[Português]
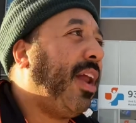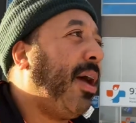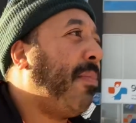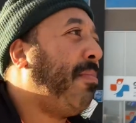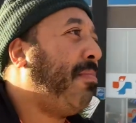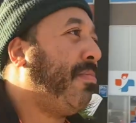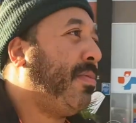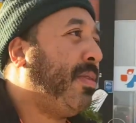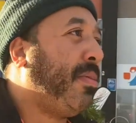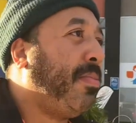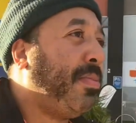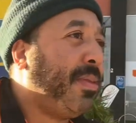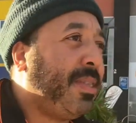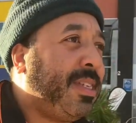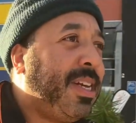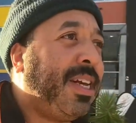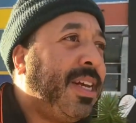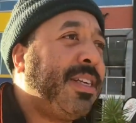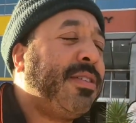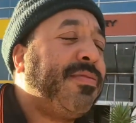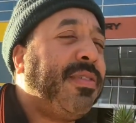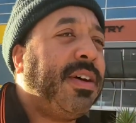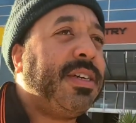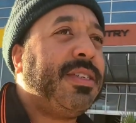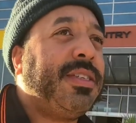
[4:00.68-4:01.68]
lá, se
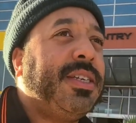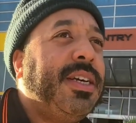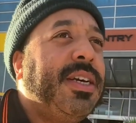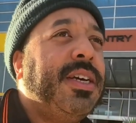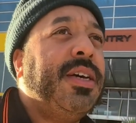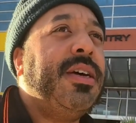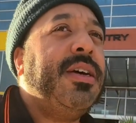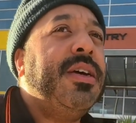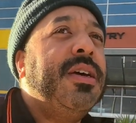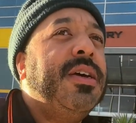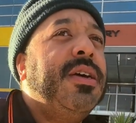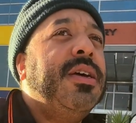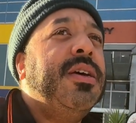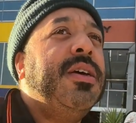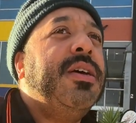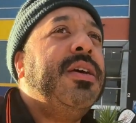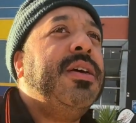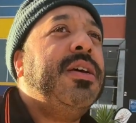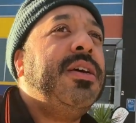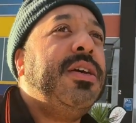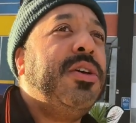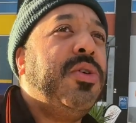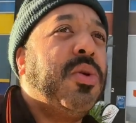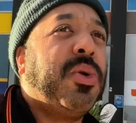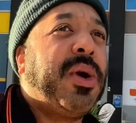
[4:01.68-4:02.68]
precisasse fazer.
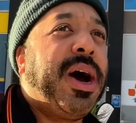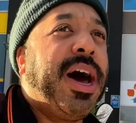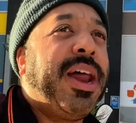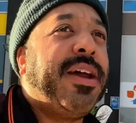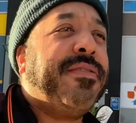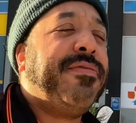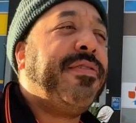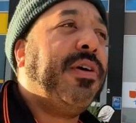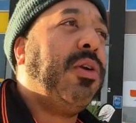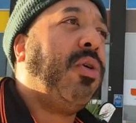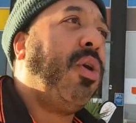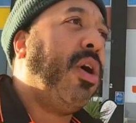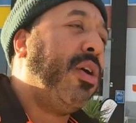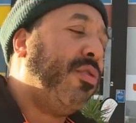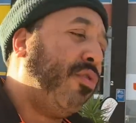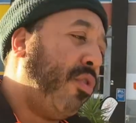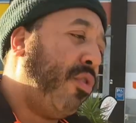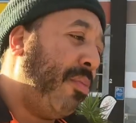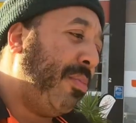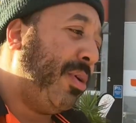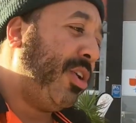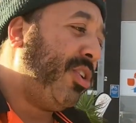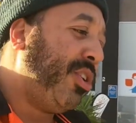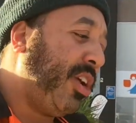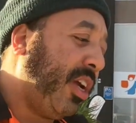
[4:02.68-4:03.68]
E o cara falou, ó, eu vou
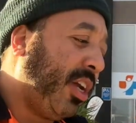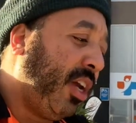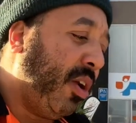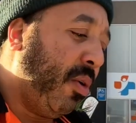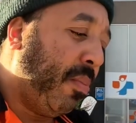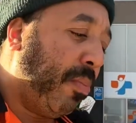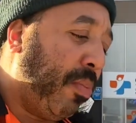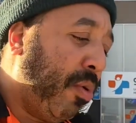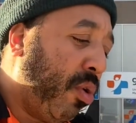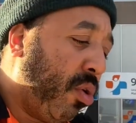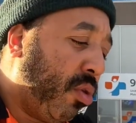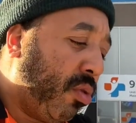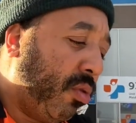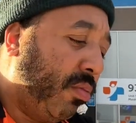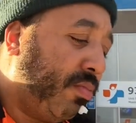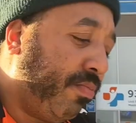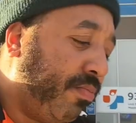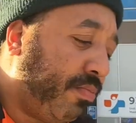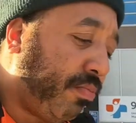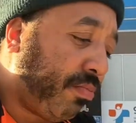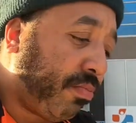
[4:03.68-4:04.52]
mexer aqui um pouco.